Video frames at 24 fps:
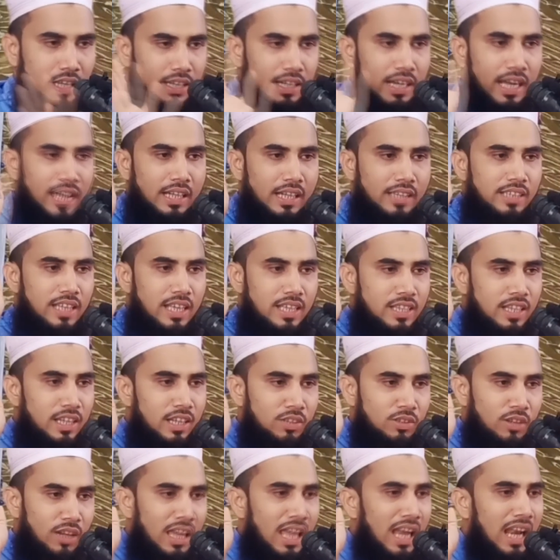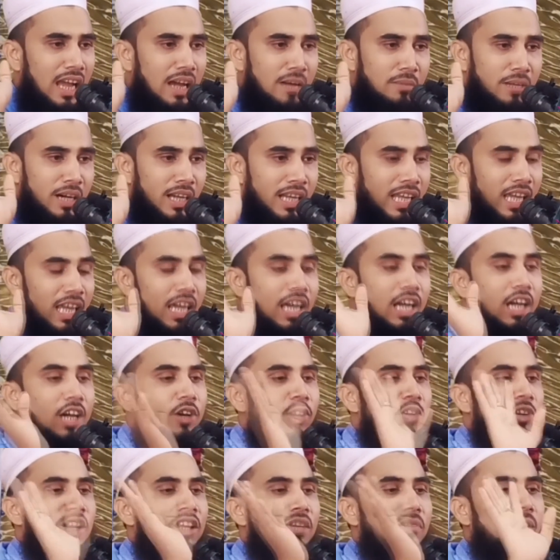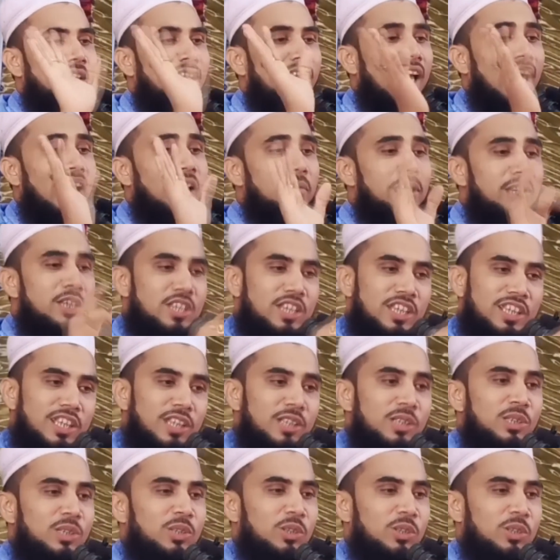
ডাক দিয়েছেন দয়াল আমারে রইব না আর বেশি দিন